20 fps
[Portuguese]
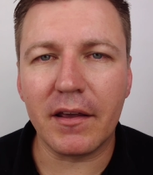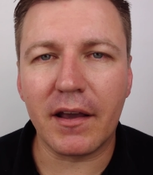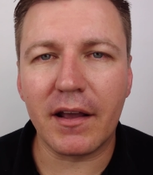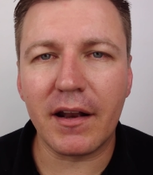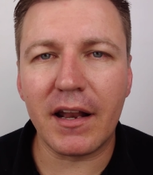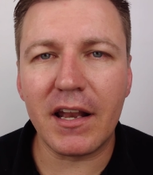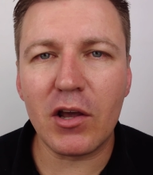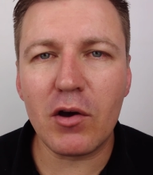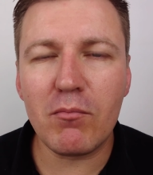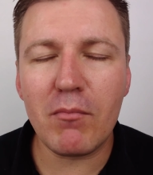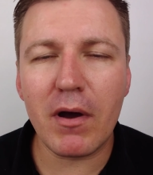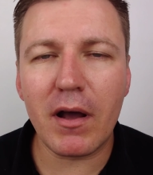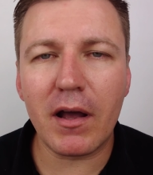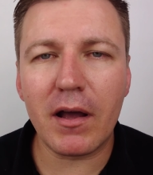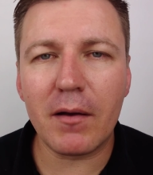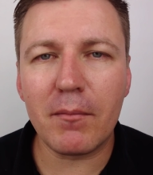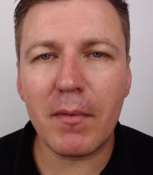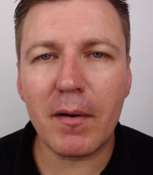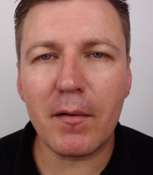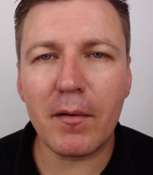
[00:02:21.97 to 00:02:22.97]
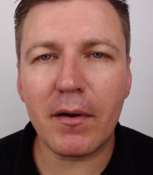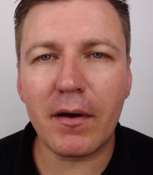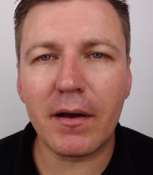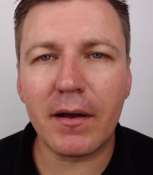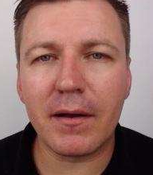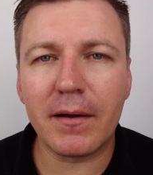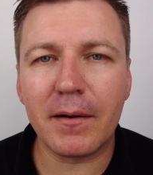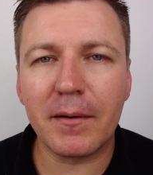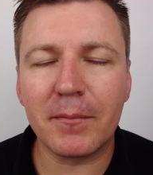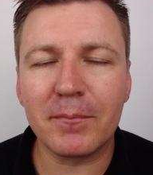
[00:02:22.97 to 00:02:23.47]
Aquela ali é uma,
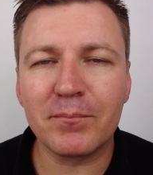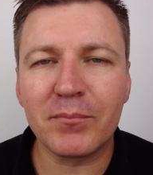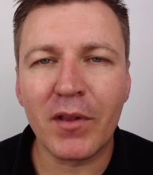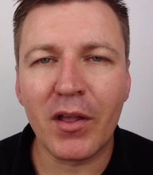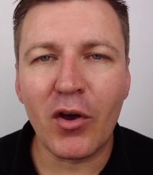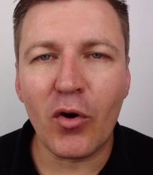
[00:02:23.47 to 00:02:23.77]
uma,